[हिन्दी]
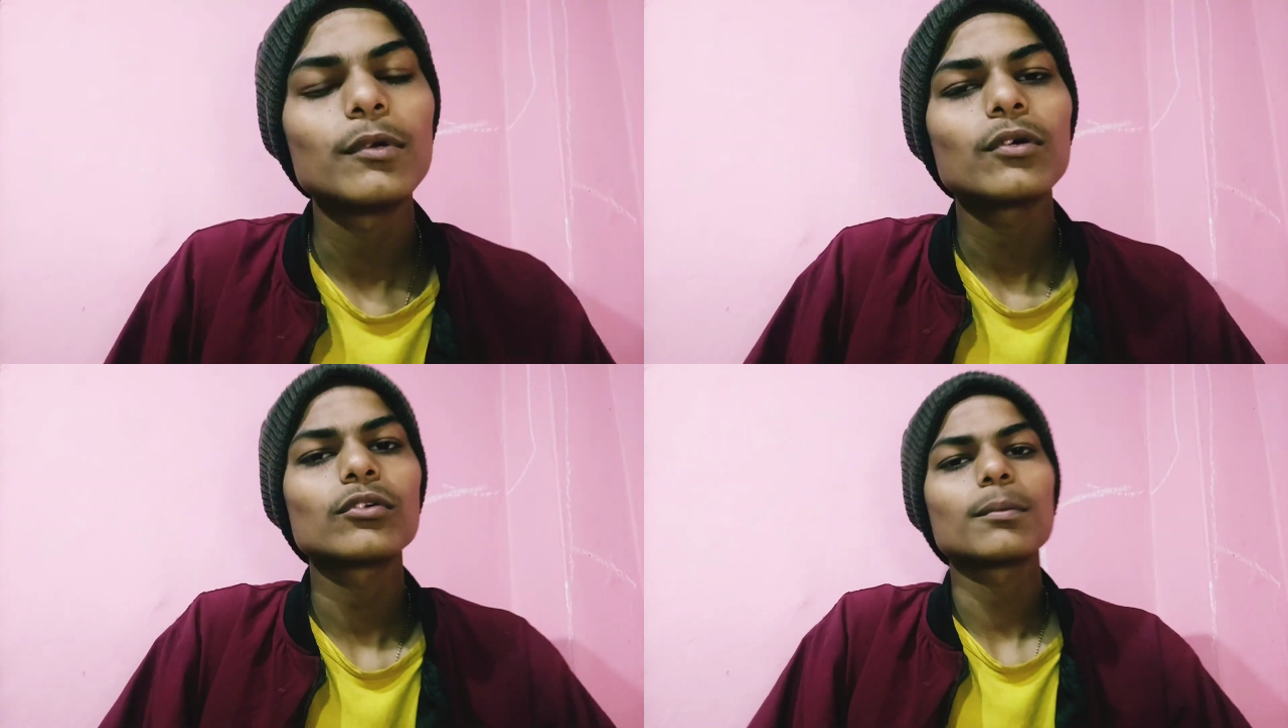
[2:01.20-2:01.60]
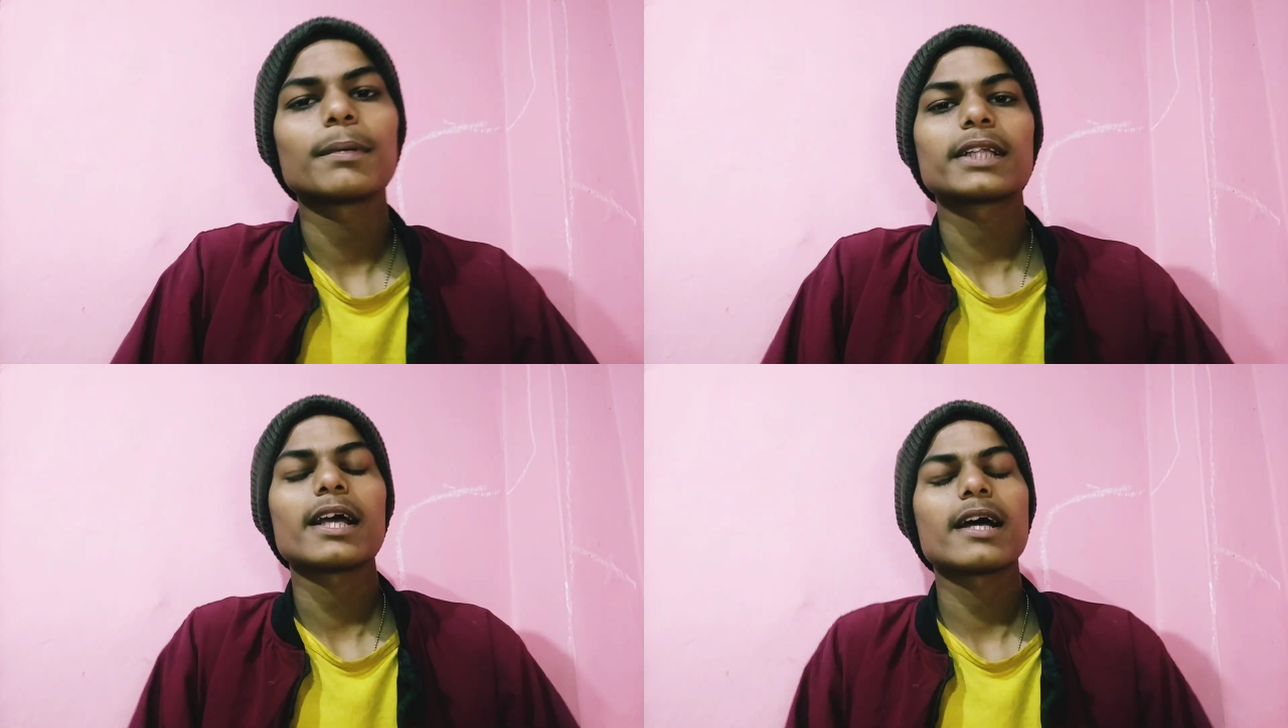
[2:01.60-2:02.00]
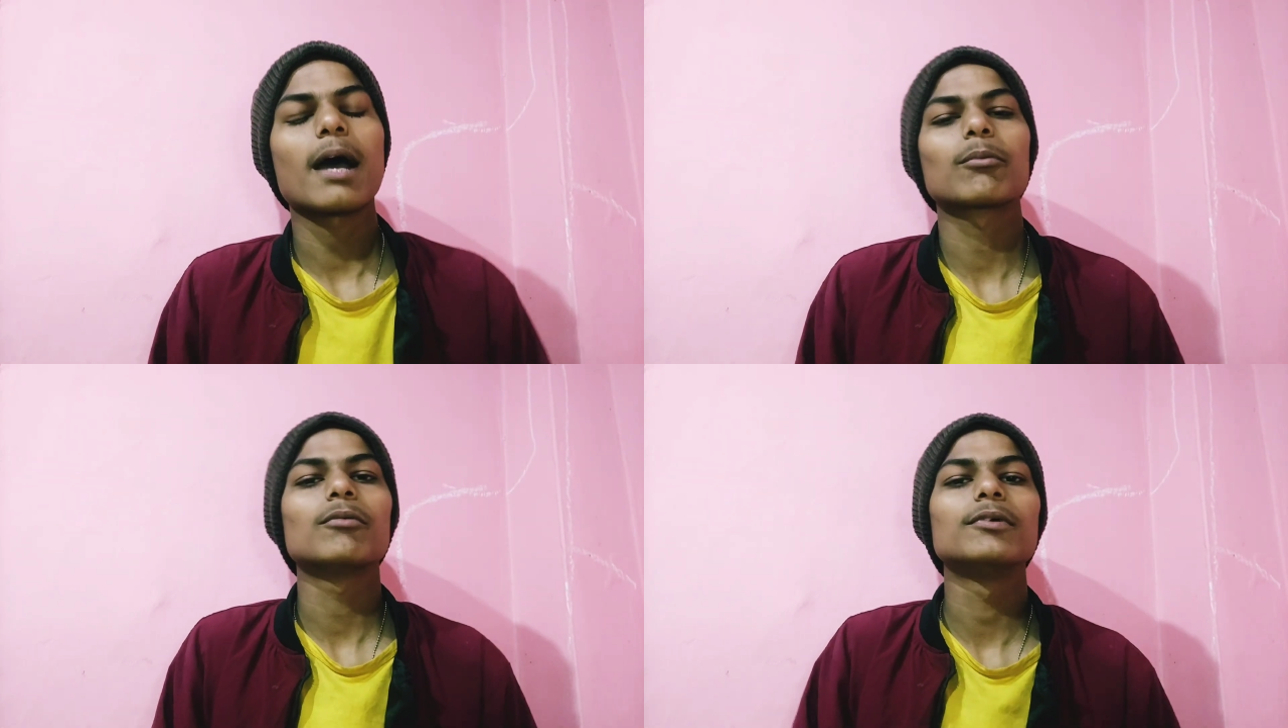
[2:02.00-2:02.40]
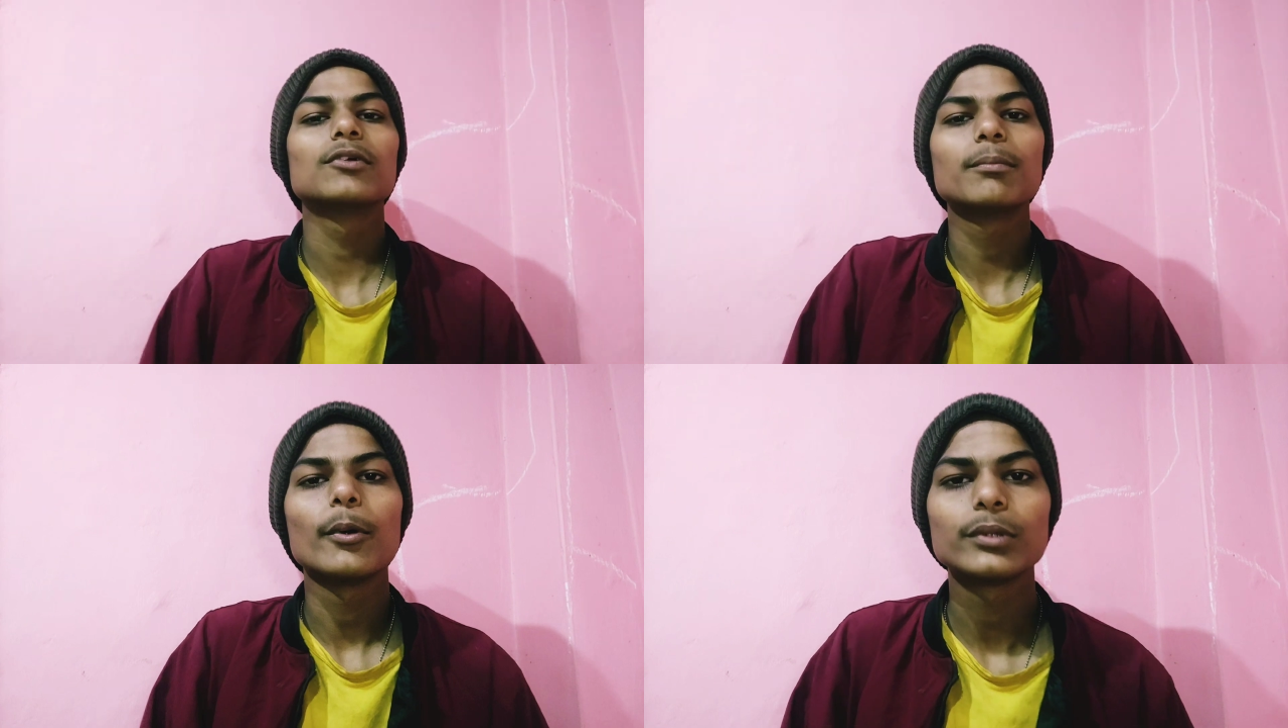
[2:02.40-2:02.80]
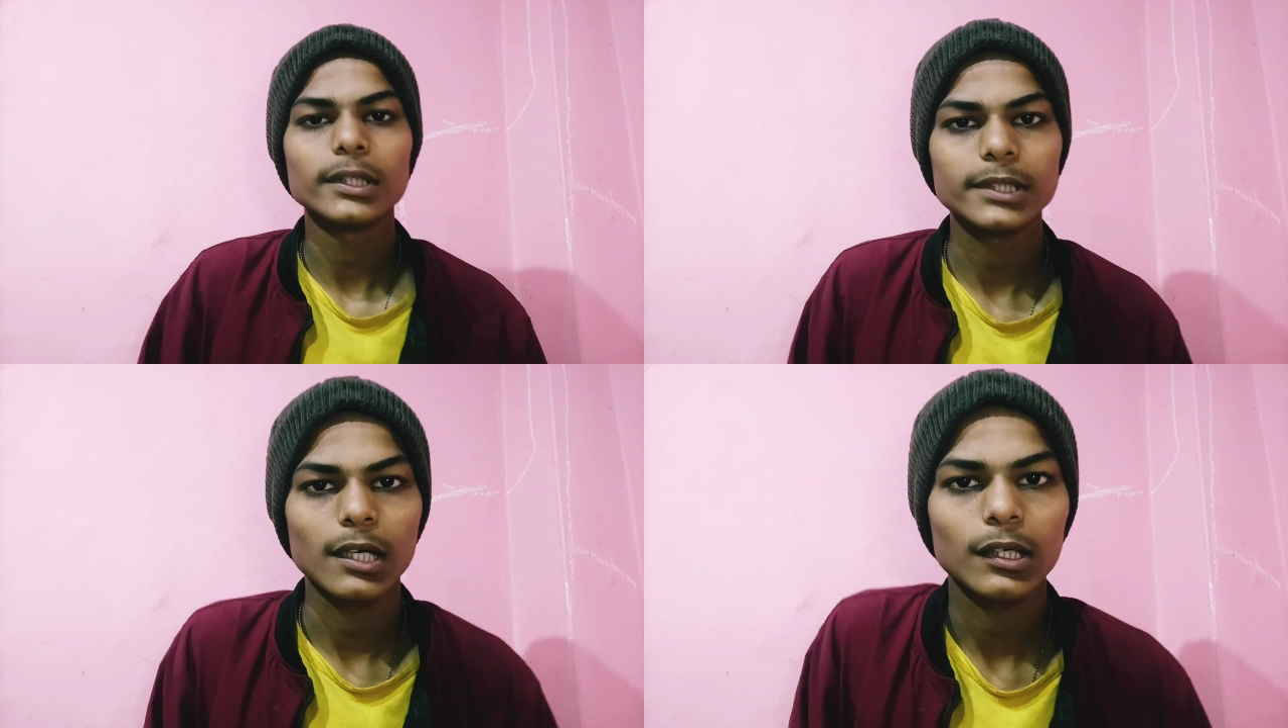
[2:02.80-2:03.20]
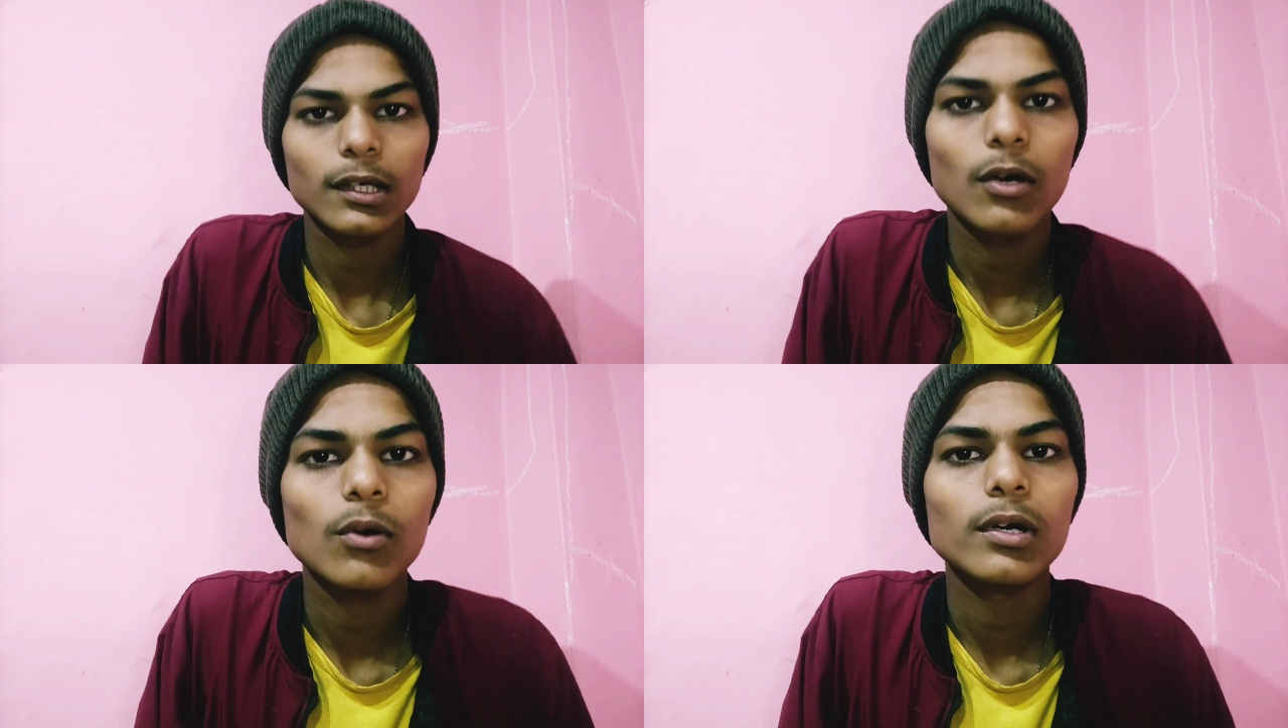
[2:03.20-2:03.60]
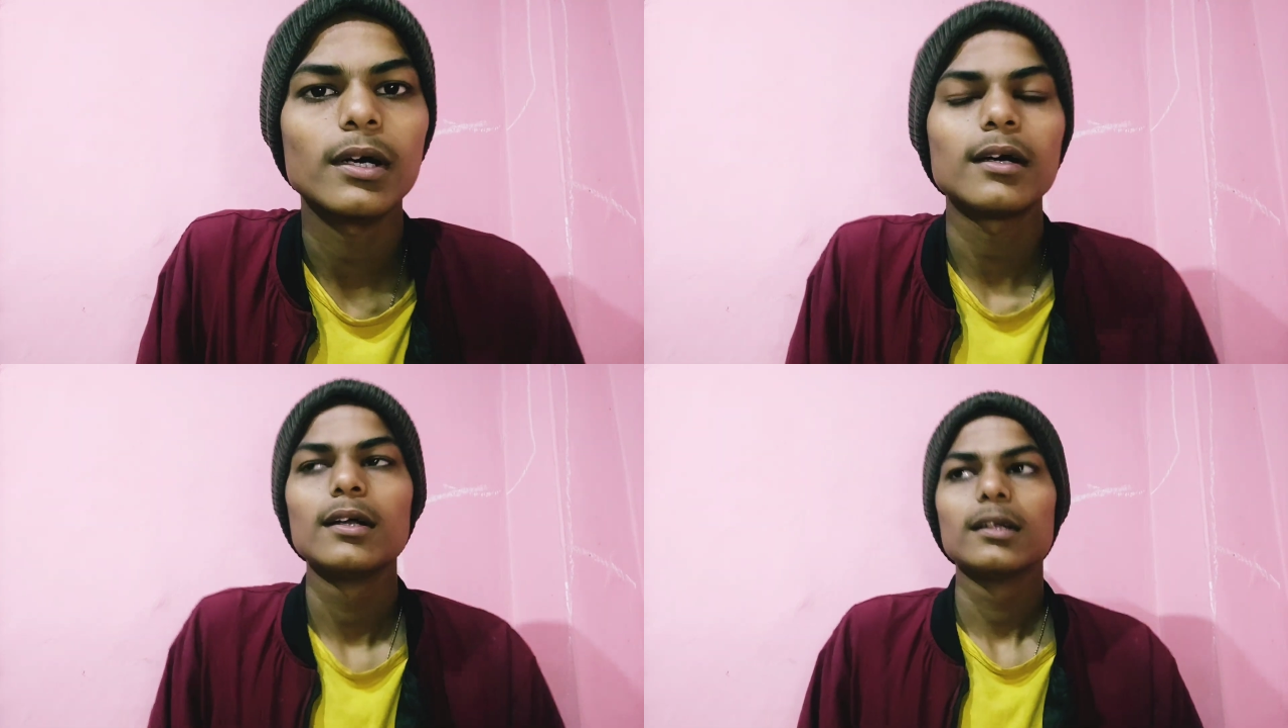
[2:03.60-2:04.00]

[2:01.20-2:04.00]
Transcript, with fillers: मेरे को तो पता है आपको वीडियो बहुत अच्छा लगा होगा